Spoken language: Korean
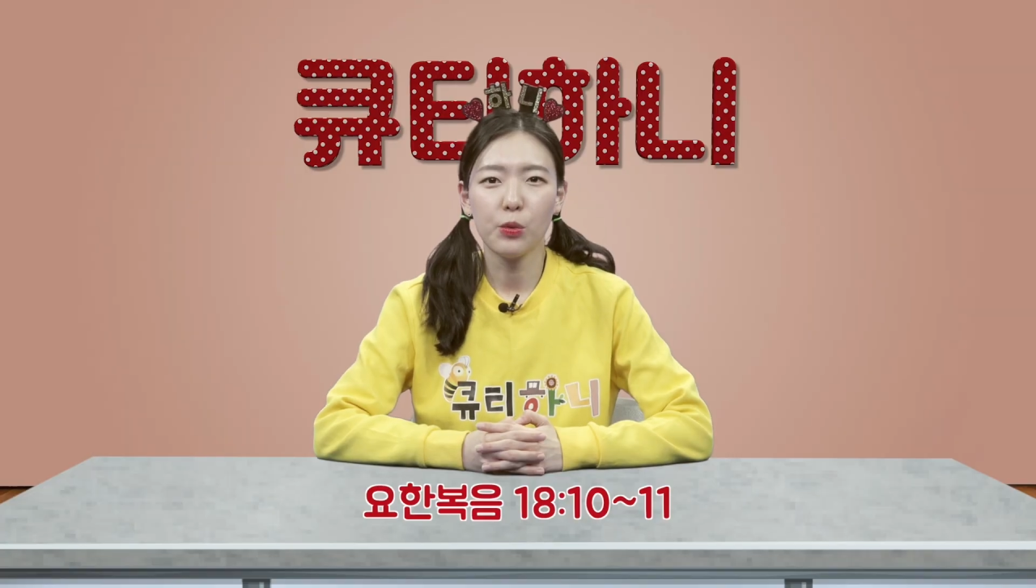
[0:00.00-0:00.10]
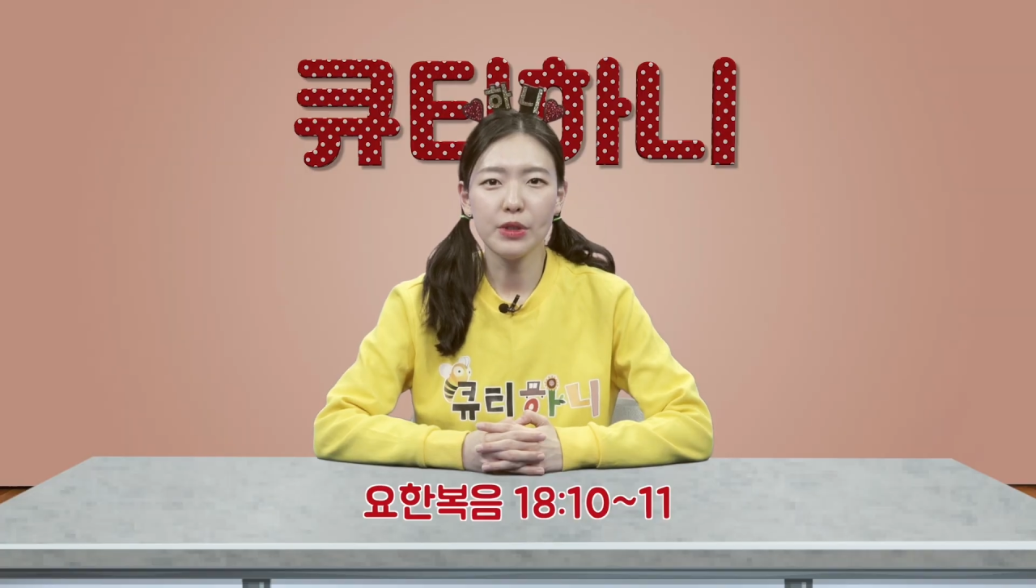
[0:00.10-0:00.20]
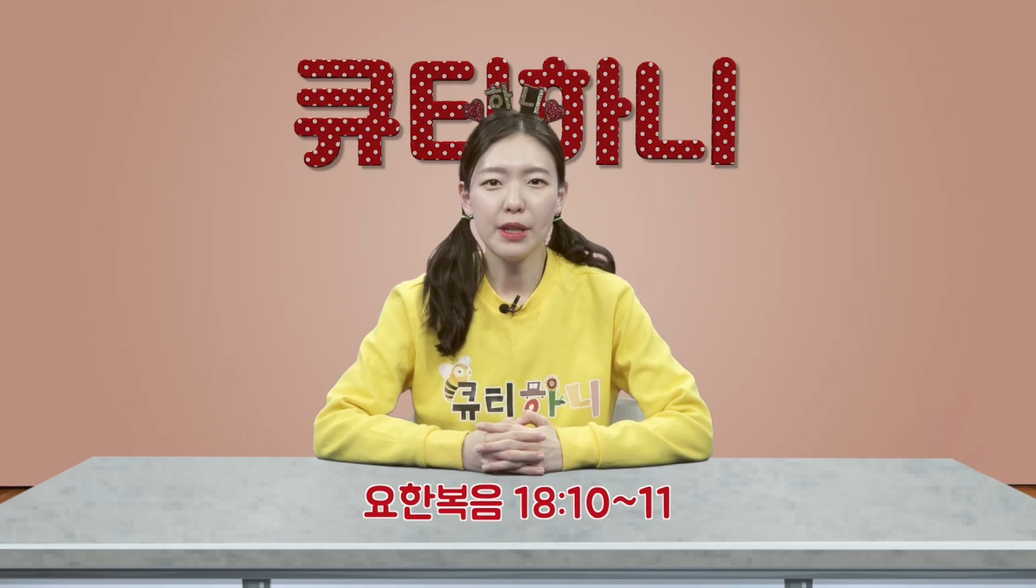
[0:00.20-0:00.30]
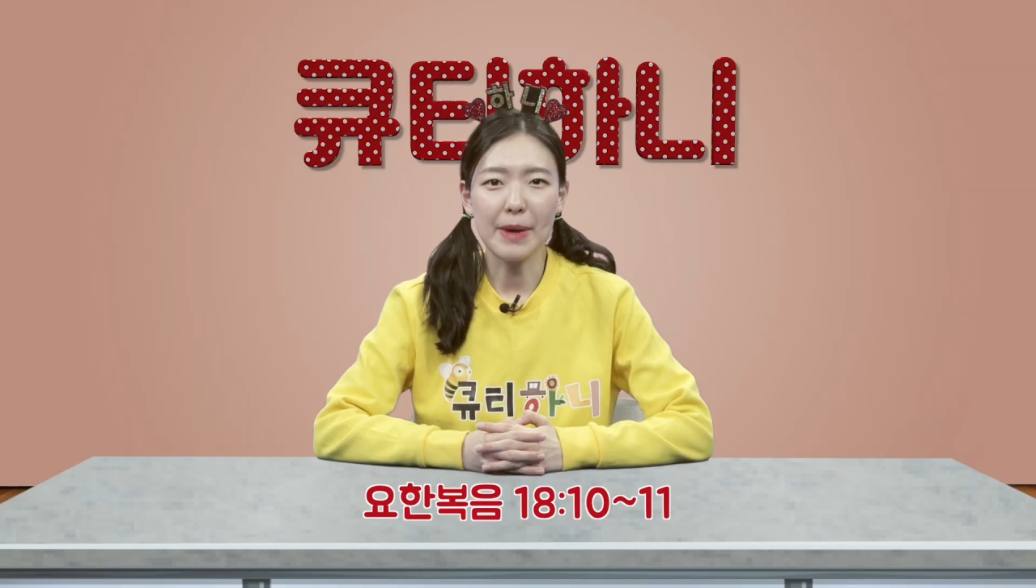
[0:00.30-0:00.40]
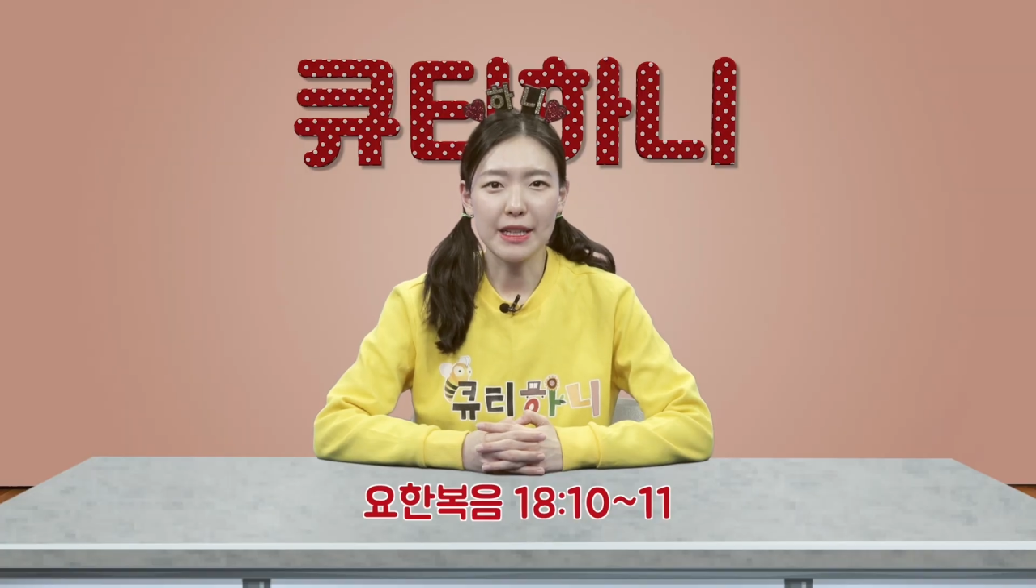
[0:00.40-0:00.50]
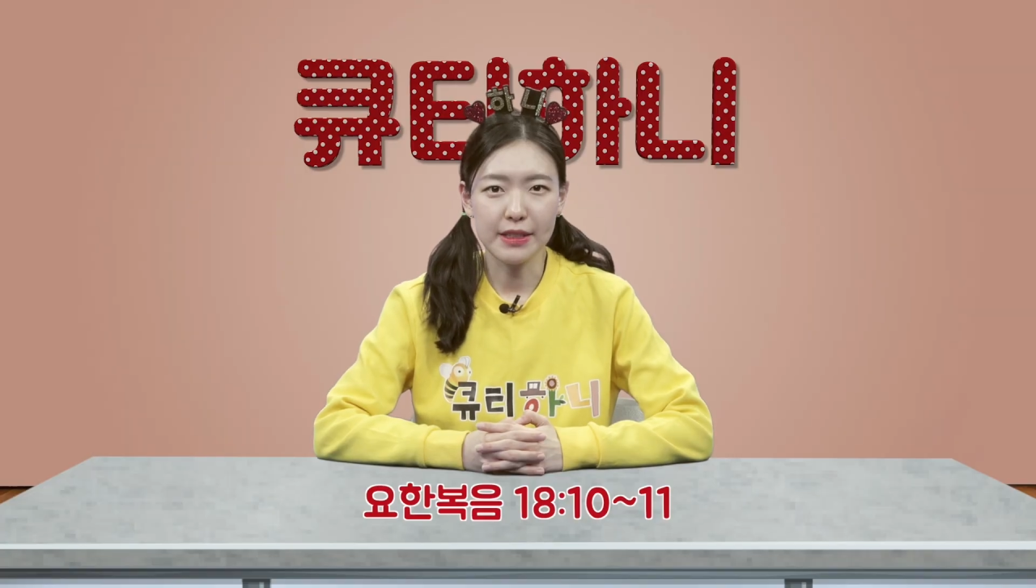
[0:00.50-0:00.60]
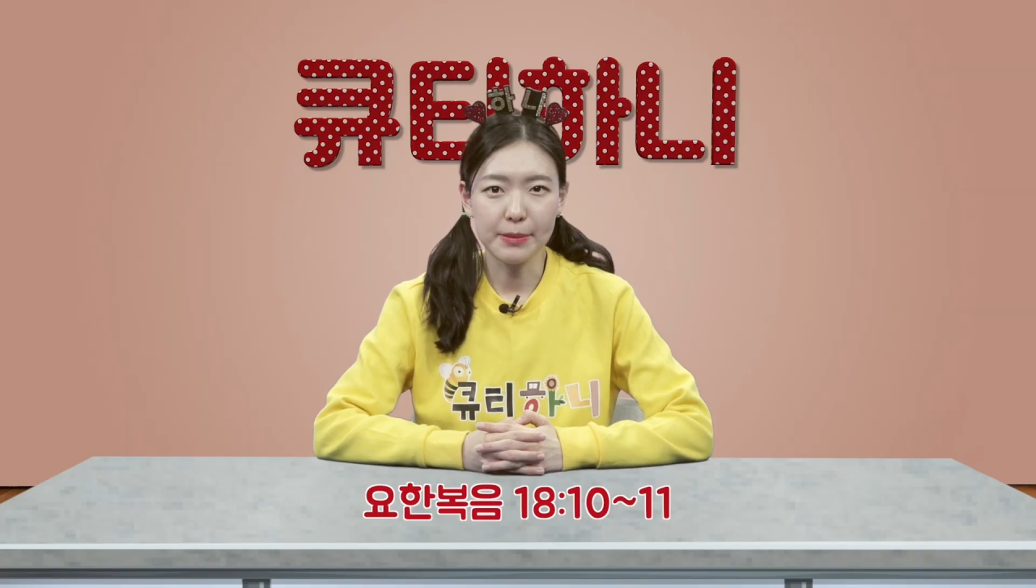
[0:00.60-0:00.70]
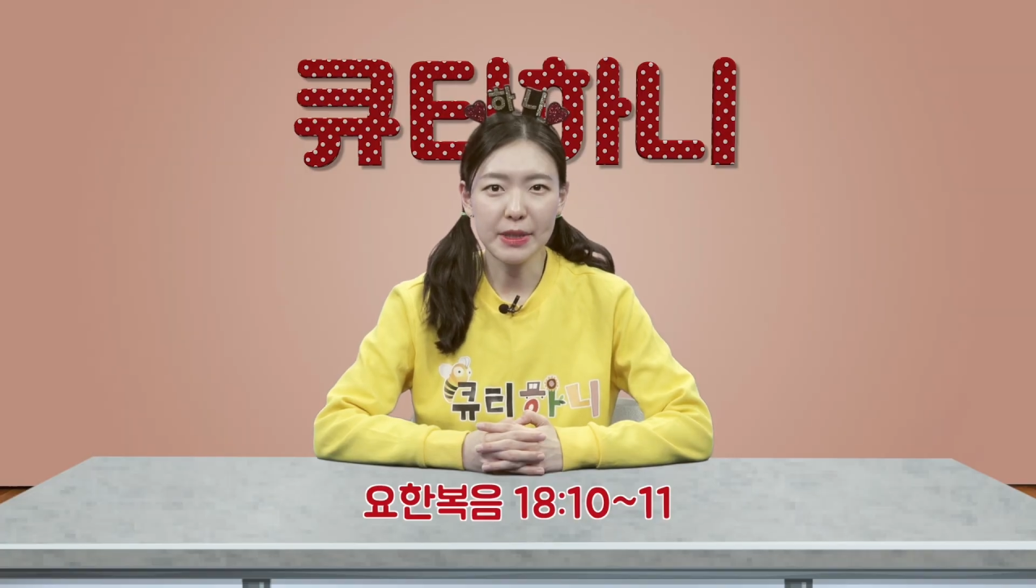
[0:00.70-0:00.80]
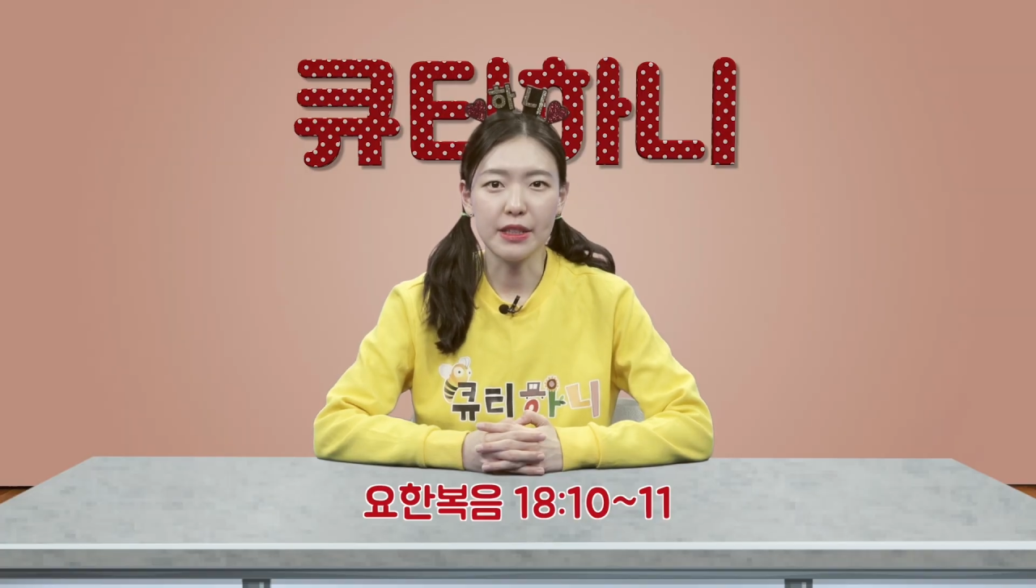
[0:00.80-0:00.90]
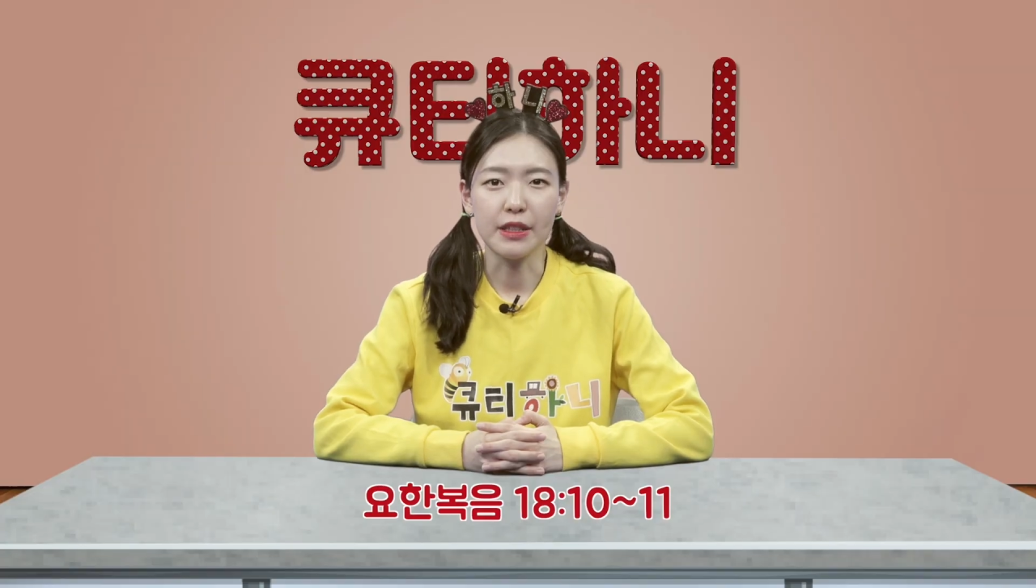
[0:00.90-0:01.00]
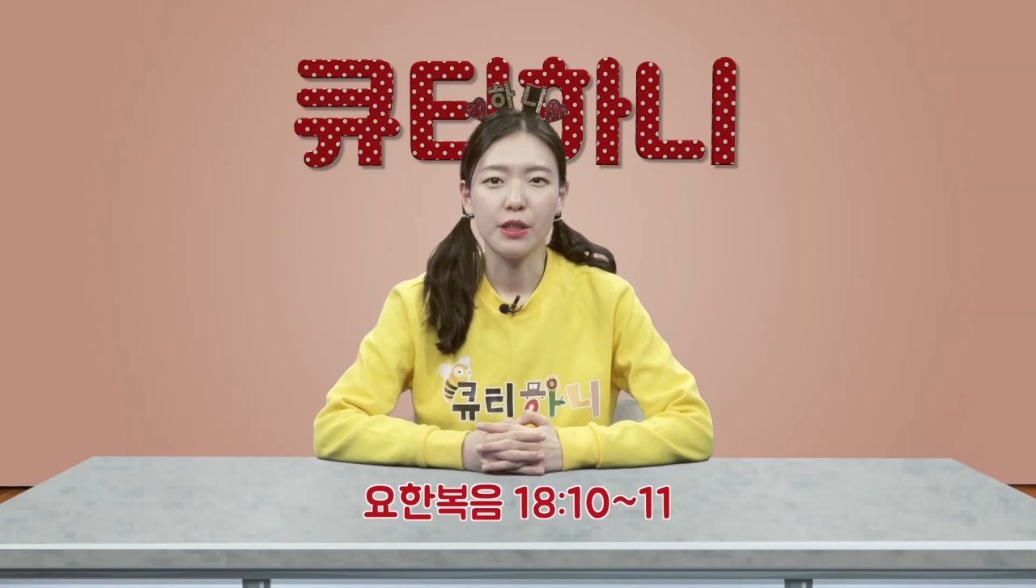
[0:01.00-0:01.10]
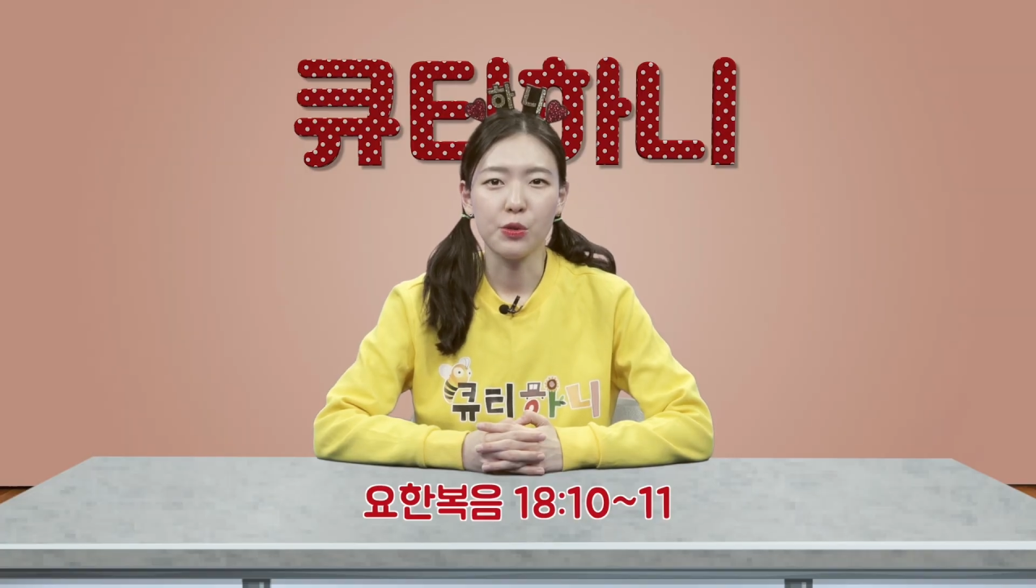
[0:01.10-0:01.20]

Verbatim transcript: 오늘 말씀은